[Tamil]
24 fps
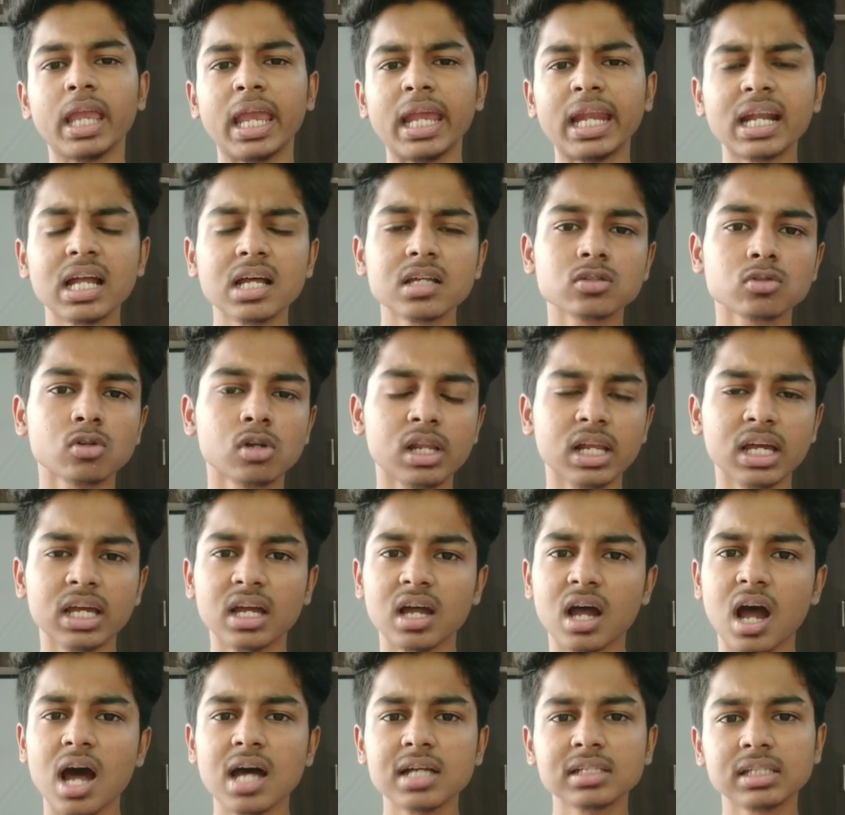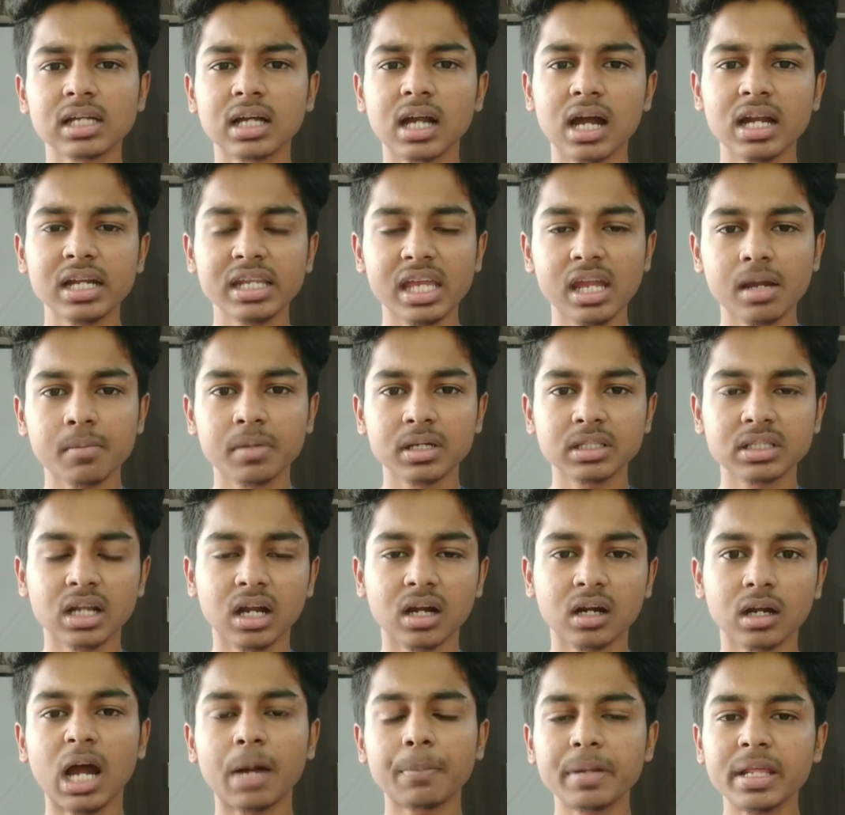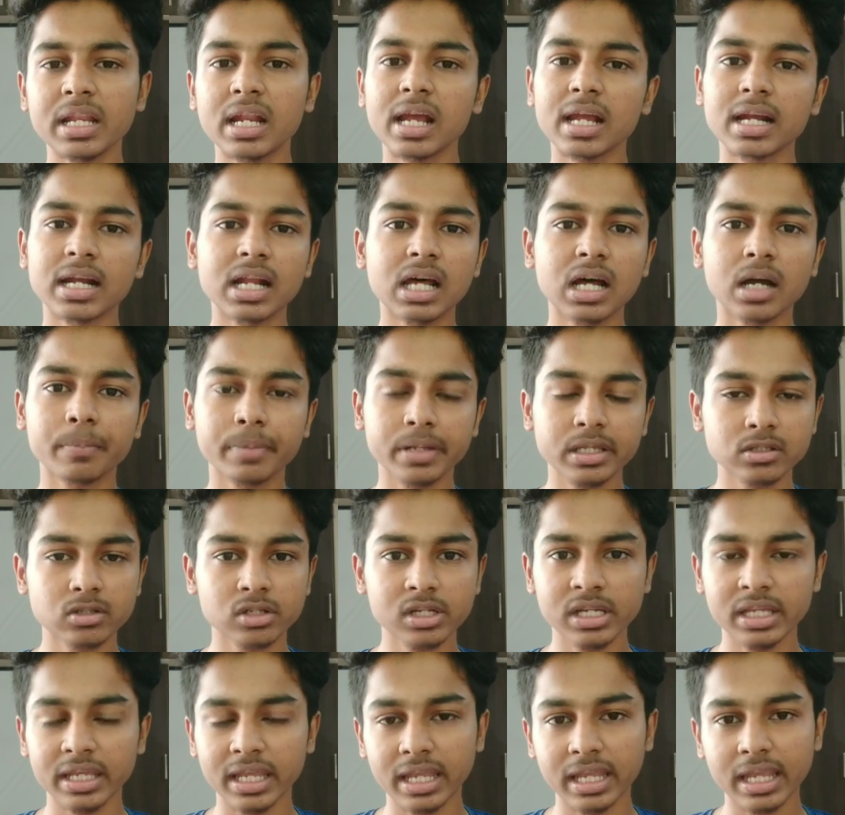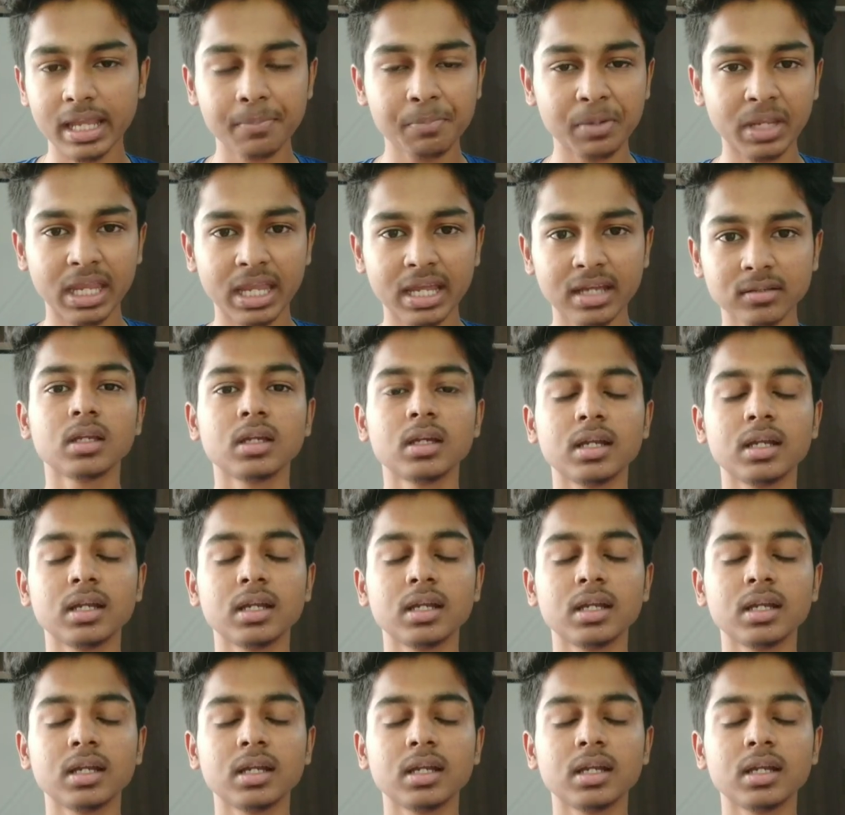என்னடா சொல்கிற ஆசை காட்டி ஏமாத்துறாங்களா அப்படின்னா என்னடா அப்படின்னு சொல்லி நீங்கள் கேட்பீங்க